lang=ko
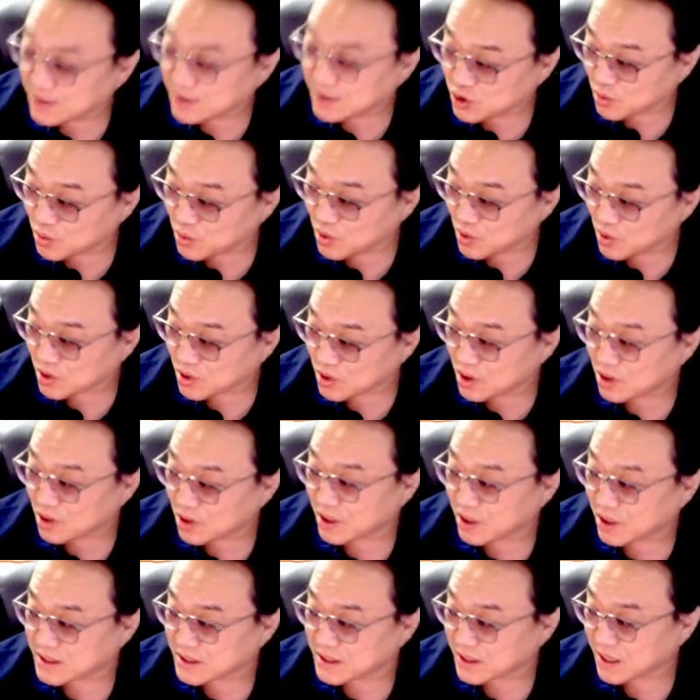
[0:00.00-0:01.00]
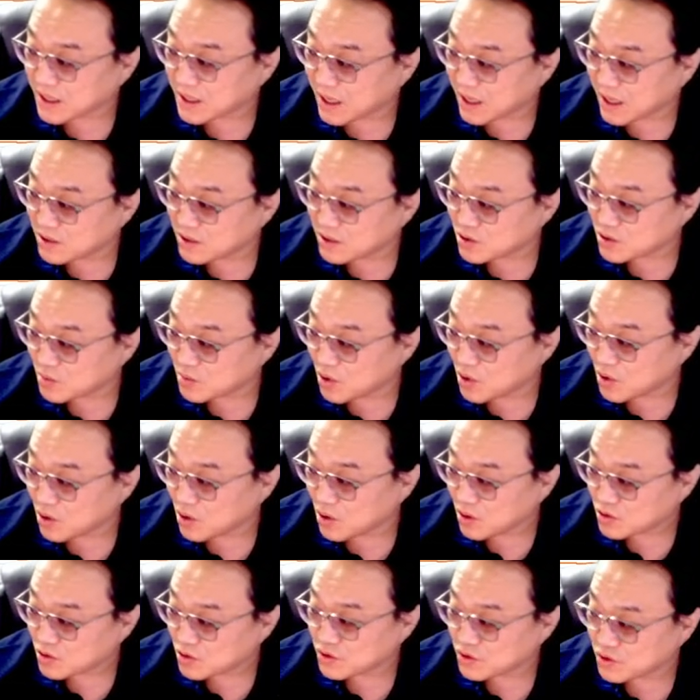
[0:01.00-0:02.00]
한 종목 더 괜찮게 가는
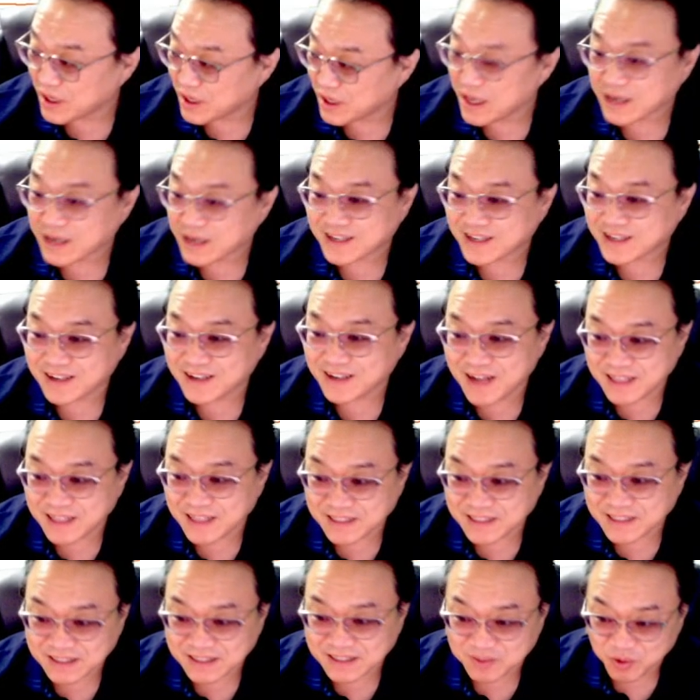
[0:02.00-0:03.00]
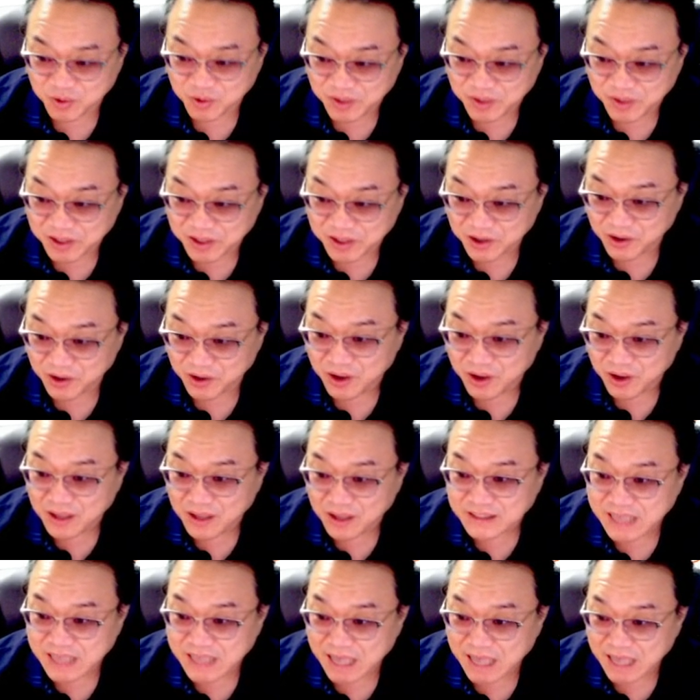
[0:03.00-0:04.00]
종목 중에 클래시스
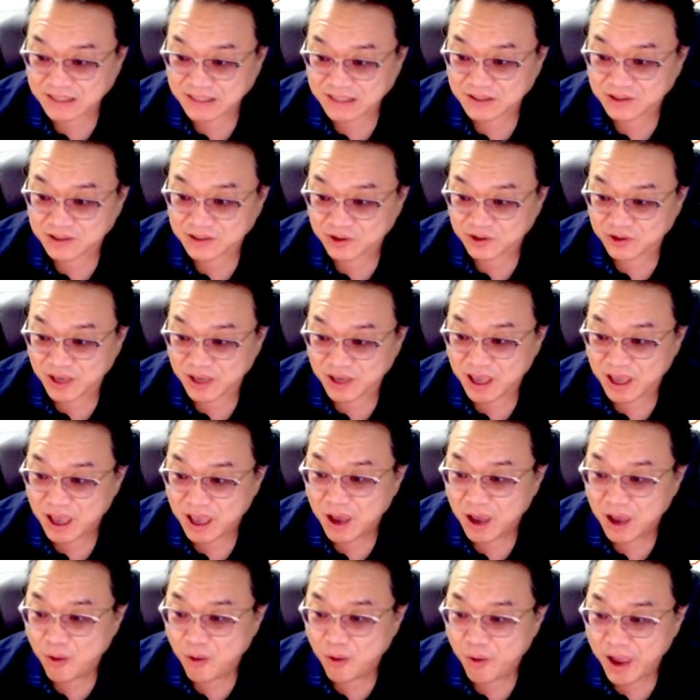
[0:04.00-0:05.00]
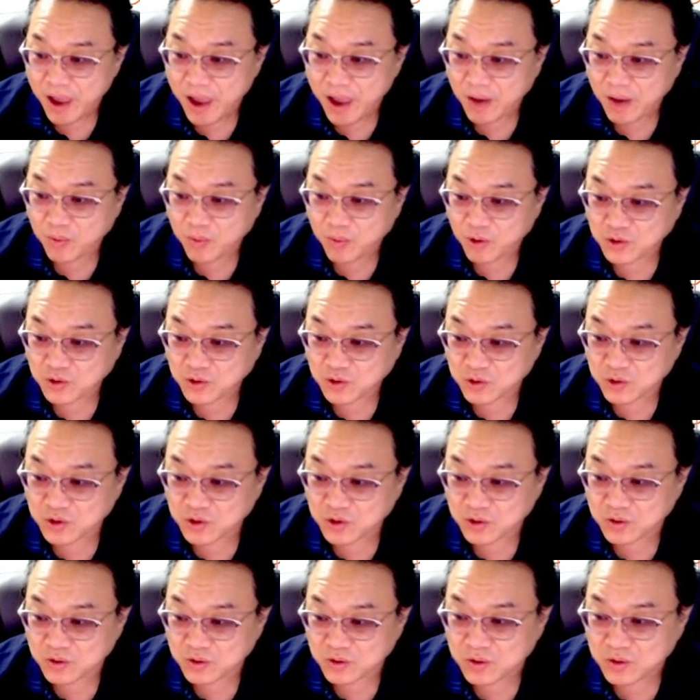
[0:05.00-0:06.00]
보면요, 상승 이후에 횡보
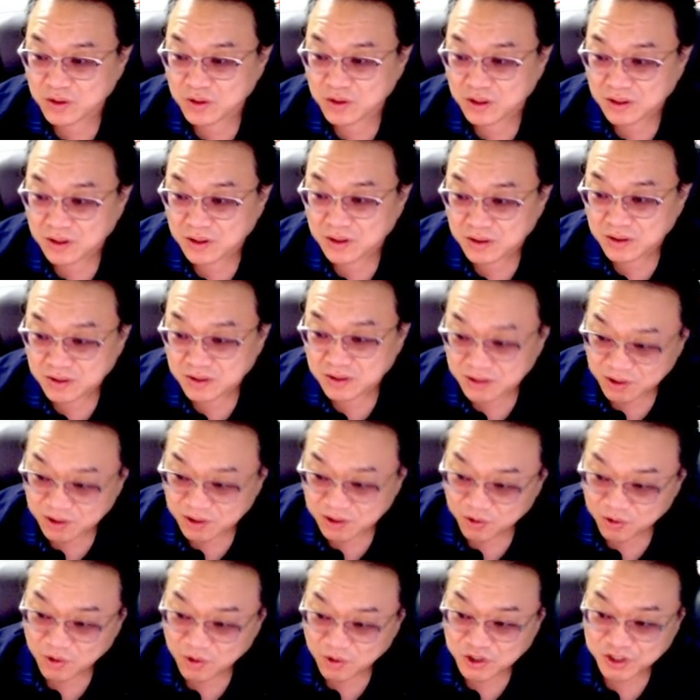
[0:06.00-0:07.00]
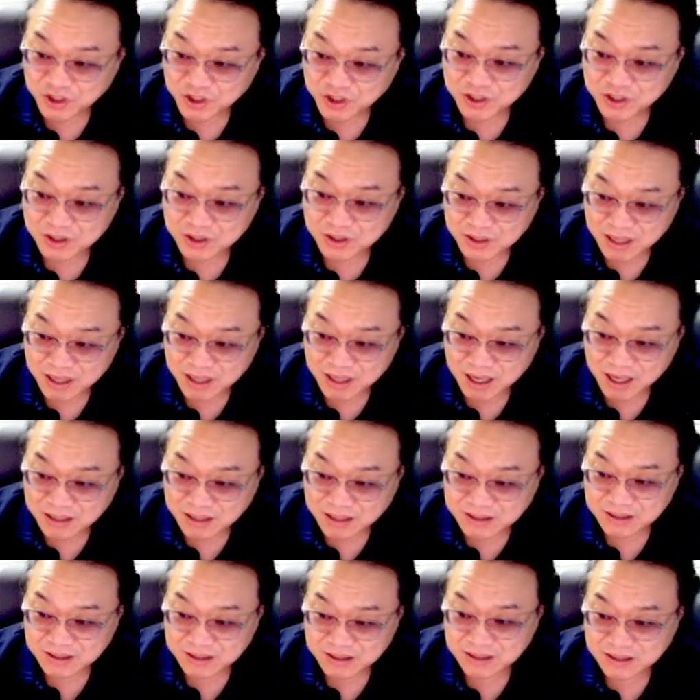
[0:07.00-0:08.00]
조정, 그리고 전일은,
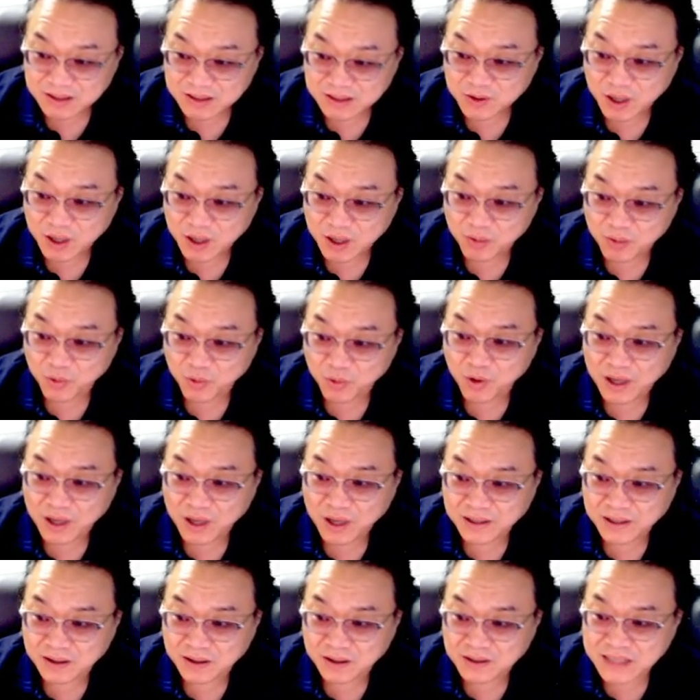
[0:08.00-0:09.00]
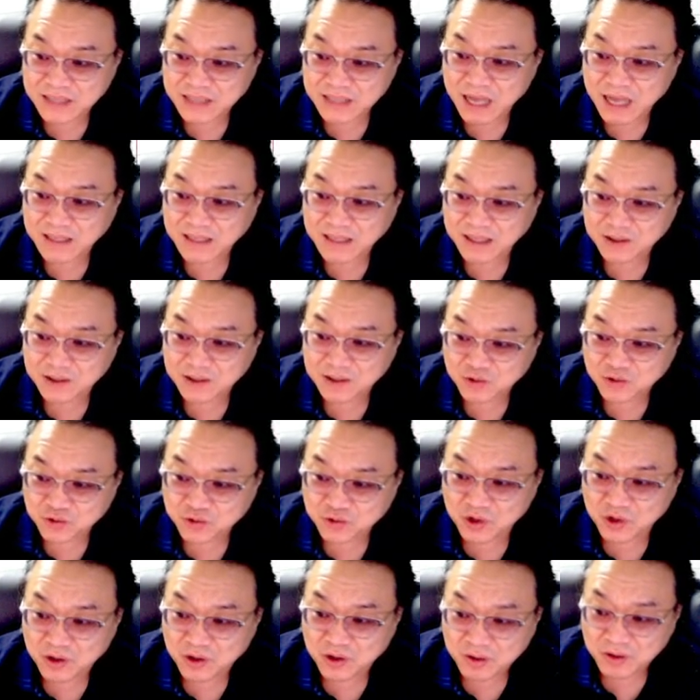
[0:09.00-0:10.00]
아, 그 횡보하던
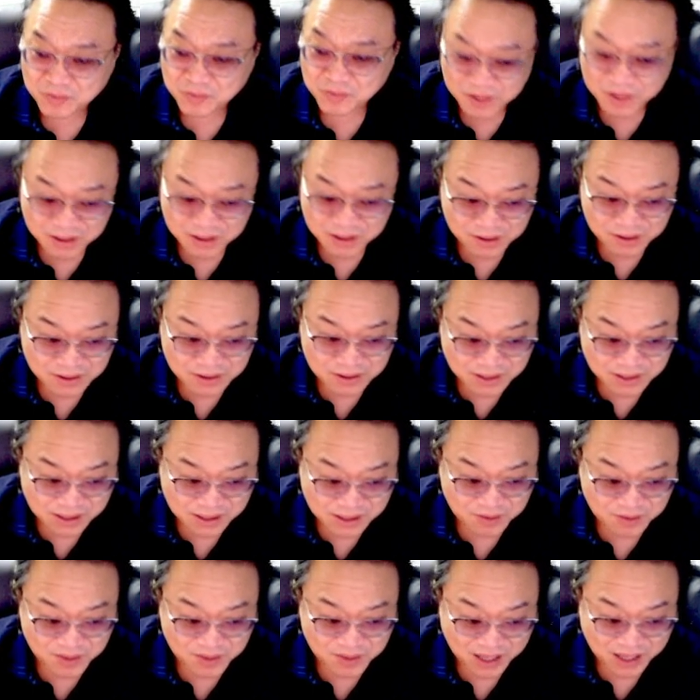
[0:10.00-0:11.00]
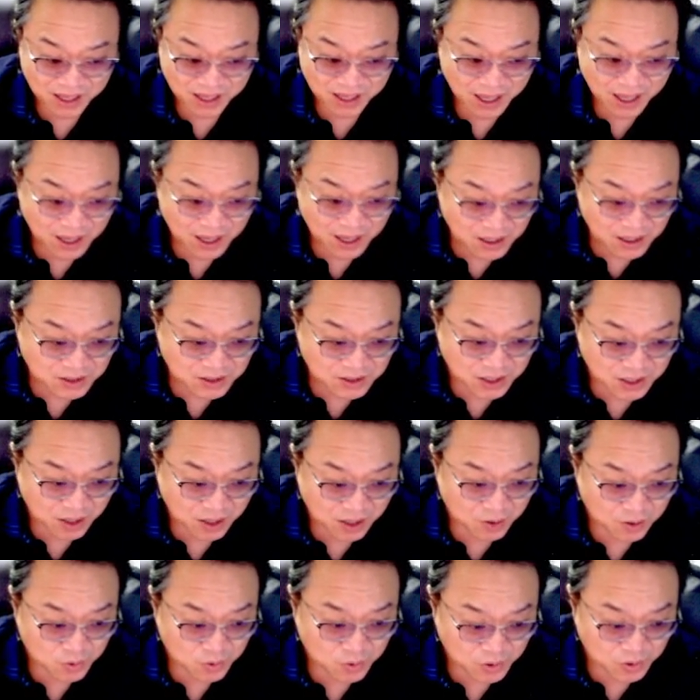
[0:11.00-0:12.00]
상단을 뚫어버린 상황입니다.
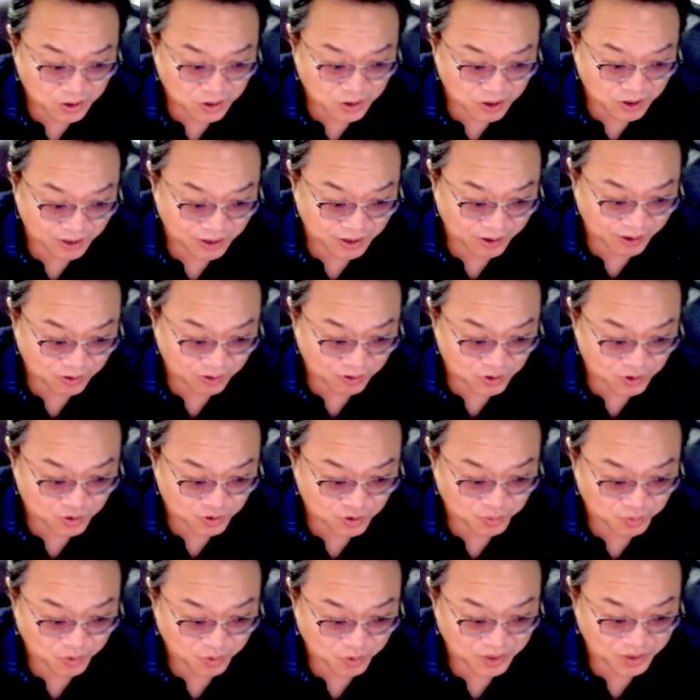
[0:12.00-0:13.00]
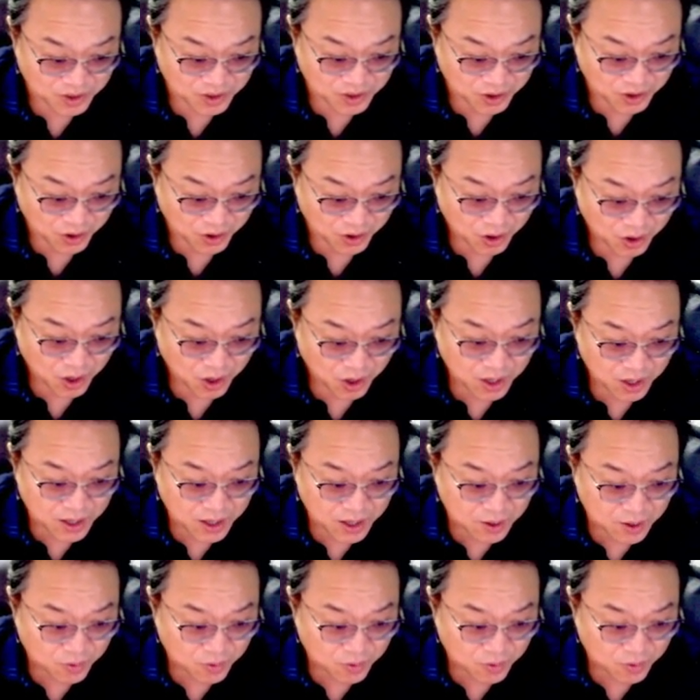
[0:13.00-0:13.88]
자, 기관 외국인 수급 보면요,